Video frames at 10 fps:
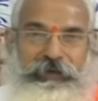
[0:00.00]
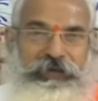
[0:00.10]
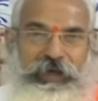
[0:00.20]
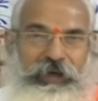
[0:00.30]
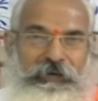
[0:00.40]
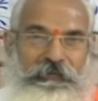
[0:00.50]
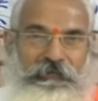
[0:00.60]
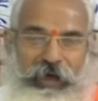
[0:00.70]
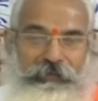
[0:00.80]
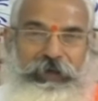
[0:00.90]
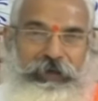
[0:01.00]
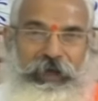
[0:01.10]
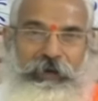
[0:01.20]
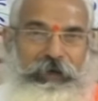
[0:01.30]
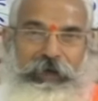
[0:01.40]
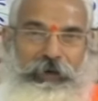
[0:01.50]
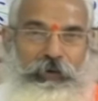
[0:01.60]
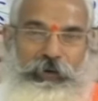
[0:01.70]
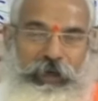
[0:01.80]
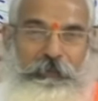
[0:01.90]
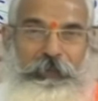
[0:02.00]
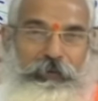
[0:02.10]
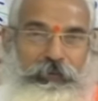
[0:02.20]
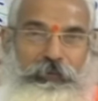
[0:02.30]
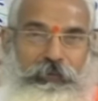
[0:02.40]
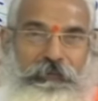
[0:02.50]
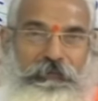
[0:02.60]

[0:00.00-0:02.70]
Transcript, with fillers: మనకి వాల్మీకి రామాయణంలో కనపడదు